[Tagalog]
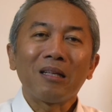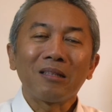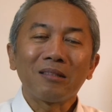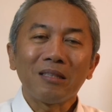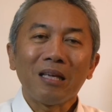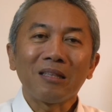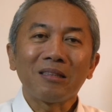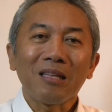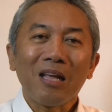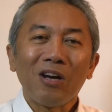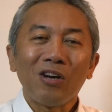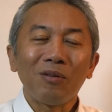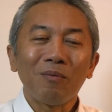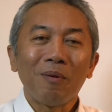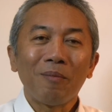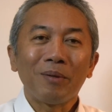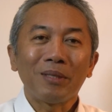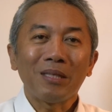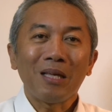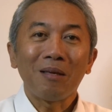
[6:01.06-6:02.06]
para ang isang
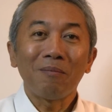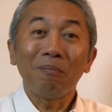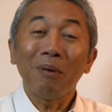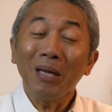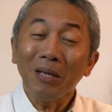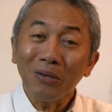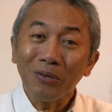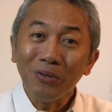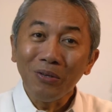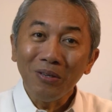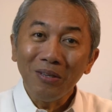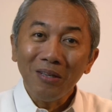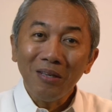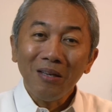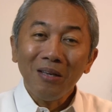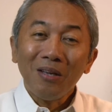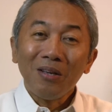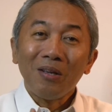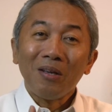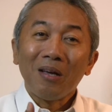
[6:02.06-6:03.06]
tao ay mamatay.
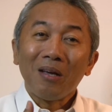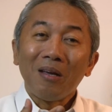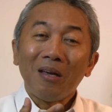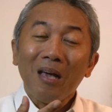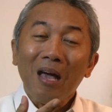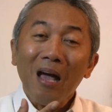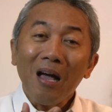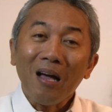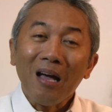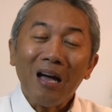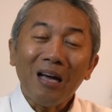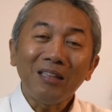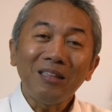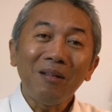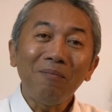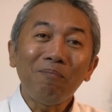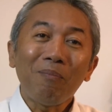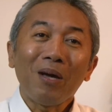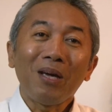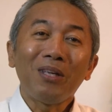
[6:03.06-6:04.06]
Pero
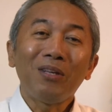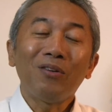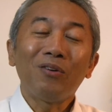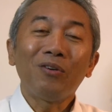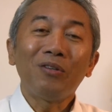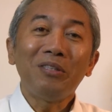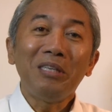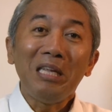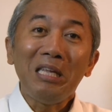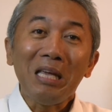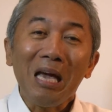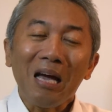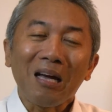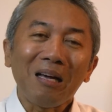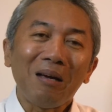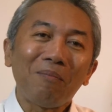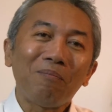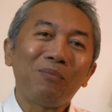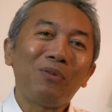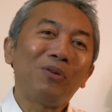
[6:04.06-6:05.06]
ang ating Panginoon,
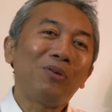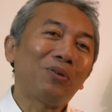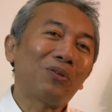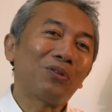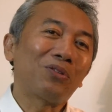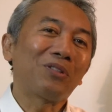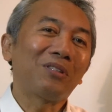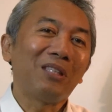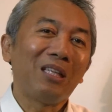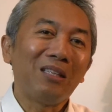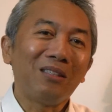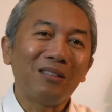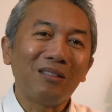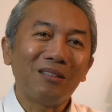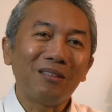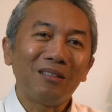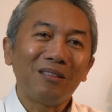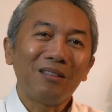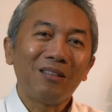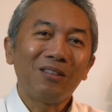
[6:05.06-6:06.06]
niyakap yung
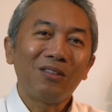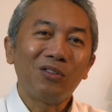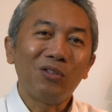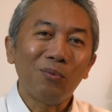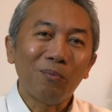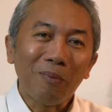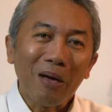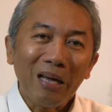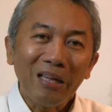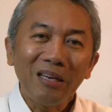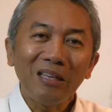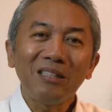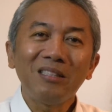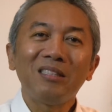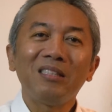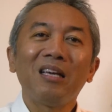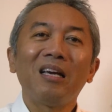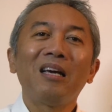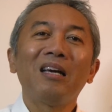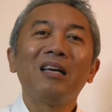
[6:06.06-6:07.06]
krus na yun.
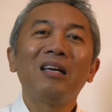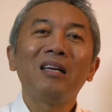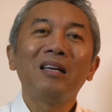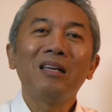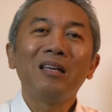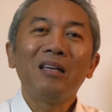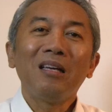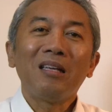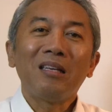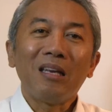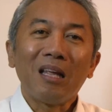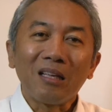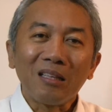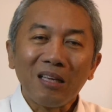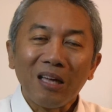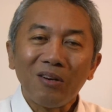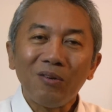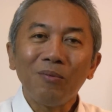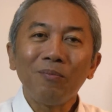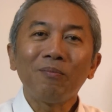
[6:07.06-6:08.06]
Dumanas siya
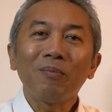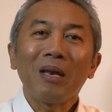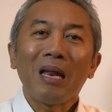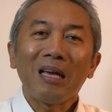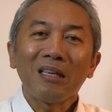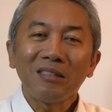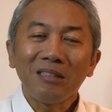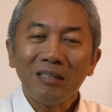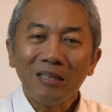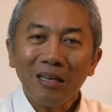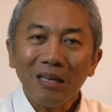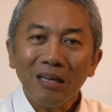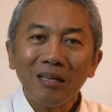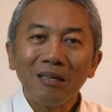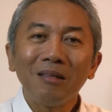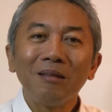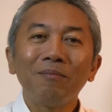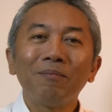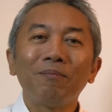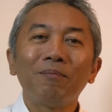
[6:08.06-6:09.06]
ng ganong
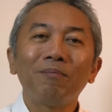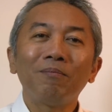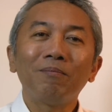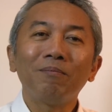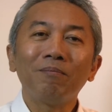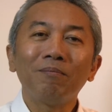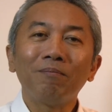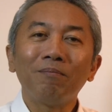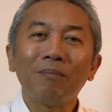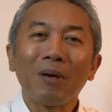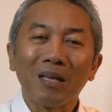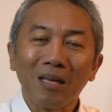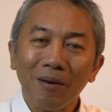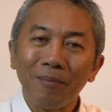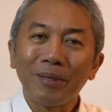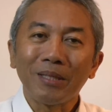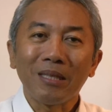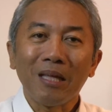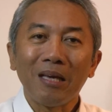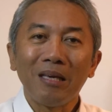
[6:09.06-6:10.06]
klase ng
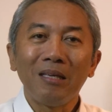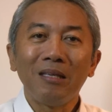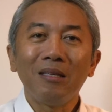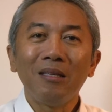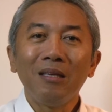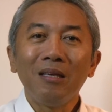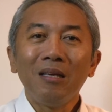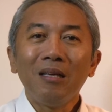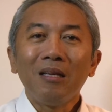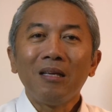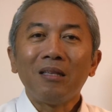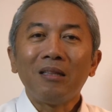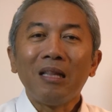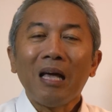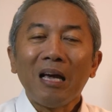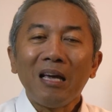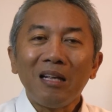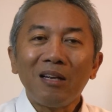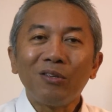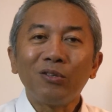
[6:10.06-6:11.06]
pagkamatay
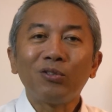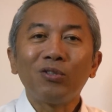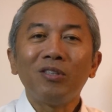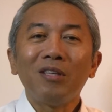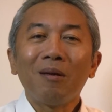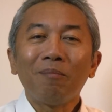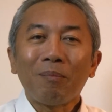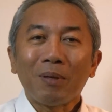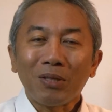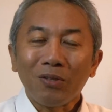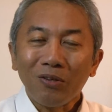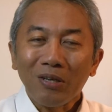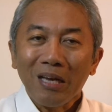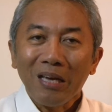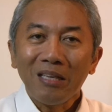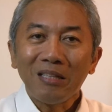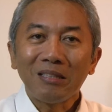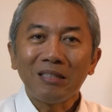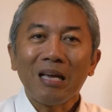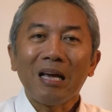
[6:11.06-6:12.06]
dahil gusto niyang
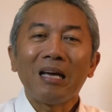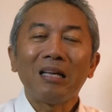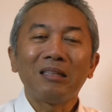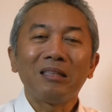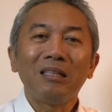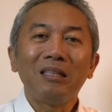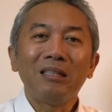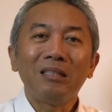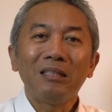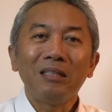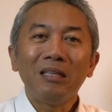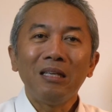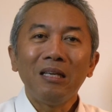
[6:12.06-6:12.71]
patunayan sa